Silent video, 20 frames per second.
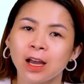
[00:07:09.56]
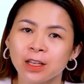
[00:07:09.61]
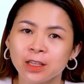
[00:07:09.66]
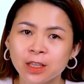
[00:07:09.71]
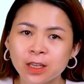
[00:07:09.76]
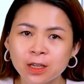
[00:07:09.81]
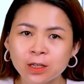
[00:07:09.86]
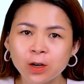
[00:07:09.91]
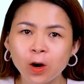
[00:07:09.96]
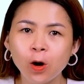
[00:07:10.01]

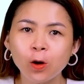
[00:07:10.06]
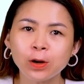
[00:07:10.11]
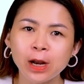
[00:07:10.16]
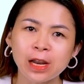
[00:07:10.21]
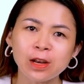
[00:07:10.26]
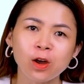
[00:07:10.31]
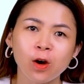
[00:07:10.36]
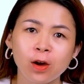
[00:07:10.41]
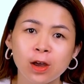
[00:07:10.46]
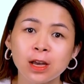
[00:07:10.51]
Như cô
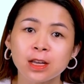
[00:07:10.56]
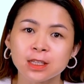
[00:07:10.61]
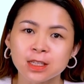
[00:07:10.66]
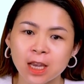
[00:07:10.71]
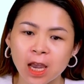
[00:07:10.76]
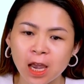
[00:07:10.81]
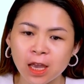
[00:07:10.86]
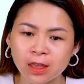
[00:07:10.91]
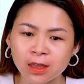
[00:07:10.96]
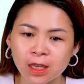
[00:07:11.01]
đã nói ở
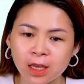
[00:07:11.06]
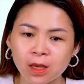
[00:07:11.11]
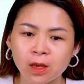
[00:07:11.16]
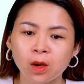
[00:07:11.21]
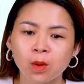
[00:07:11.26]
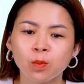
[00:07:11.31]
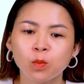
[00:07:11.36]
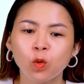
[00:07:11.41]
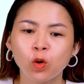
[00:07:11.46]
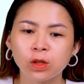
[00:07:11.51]
trên thì
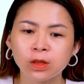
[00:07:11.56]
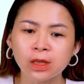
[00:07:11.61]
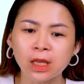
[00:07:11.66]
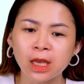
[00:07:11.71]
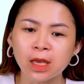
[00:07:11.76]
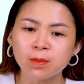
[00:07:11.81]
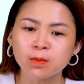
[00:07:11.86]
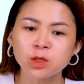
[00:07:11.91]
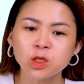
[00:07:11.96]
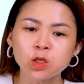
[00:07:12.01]
muốn
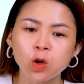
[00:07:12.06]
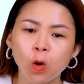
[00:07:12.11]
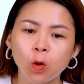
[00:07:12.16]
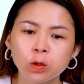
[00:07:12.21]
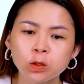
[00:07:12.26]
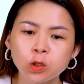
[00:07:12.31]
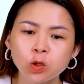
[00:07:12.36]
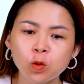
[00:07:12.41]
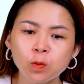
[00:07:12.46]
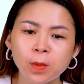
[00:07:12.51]
tìm
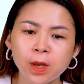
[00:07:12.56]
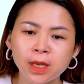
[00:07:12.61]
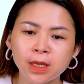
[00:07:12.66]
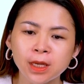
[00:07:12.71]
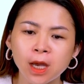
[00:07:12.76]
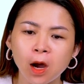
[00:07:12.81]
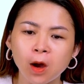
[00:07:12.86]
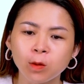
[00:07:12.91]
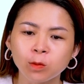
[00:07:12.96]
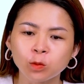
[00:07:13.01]
số trung bình
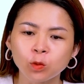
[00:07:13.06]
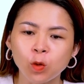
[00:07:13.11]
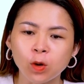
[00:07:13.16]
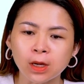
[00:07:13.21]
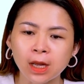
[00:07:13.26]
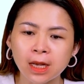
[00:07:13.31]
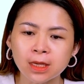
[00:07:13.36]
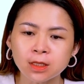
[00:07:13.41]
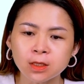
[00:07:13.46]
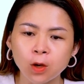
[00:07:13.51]
cộng của
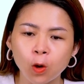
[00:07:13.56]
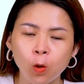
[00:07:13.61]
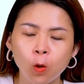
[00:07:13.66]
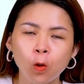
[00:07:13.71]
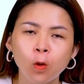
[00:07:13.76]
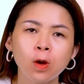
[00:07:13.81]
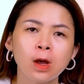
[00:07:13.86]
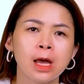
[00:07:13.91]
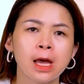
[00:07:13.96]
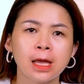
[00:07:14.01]
các
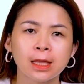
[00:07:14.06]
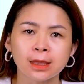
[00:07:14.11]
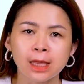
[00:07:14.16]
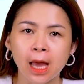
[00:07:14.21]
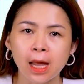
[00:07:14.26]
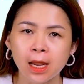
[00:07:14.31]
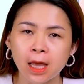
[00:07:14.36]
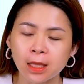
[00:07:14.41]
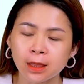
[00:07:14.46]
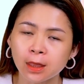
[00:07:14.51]
số,
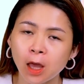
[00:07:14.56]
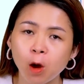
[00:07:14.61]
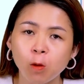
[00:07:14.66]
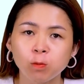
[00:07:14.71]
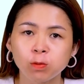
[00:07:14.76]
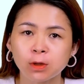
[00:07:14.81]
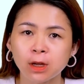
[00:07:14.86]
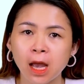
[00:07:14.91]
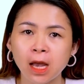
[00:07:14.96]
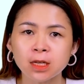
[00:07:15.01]
ta lấy tổng
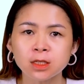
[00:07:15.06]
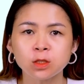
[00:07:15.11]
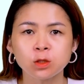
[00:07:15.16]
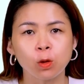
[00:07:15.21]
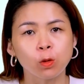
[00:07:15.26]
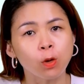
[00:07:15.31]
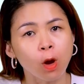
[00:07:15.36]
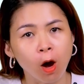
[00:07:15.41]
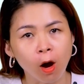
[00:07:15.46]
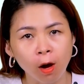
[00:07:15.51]
các
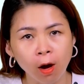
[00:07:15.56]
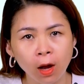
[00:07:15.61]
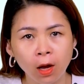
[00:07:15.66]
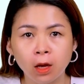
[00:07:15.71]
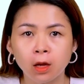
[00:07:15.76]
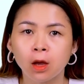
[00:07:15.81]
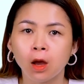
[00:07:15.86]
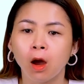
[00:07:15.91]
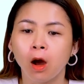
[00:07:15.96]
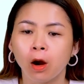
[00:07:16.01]
số
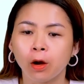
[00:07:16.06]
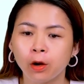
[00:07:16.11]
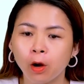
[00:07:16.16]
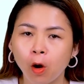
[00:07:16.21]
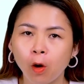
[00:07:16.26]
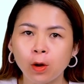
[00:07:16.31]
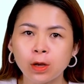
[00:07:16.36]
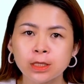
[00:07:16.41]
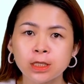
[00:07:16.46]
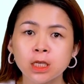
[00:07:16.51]
đó
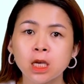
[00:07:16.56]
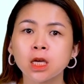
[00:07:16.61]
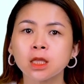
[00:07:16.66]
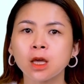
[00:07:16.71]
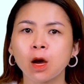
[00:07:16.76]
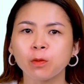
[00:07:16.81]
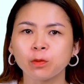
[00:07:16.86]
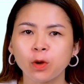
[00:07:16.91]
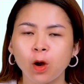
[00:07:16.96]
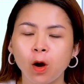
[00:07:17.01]
rồi chia
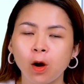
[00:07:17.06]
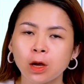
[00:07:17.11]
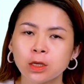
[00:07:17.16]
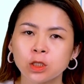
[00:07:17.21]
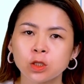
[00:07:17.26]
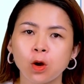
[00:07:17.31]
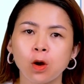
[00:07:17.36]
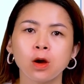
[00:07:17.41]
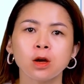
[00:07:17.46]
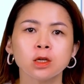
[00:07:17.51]
tổng đó
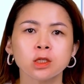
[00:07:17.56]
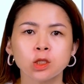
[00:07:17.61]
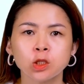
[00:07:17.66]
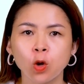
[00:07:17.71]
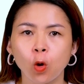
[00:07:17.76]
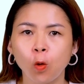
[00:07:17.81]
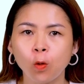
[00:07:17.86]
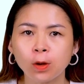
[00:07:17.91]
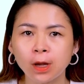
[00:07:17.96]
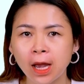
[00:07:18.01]
cho
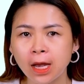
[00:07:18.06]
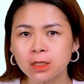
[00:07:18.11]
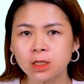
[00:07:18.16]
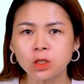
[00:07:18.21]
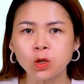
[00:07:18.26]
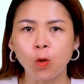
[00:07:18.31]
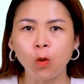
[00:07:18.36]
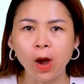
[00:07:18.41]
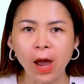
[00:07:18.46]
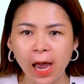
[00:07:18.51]
số các
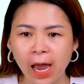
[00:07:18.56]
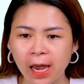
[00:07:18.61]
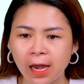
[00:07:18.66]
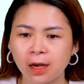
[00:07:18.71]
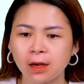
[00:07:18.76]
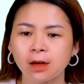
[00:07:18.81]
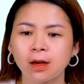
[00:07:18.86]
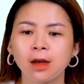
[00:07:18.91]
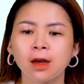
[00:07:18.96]
số hạng.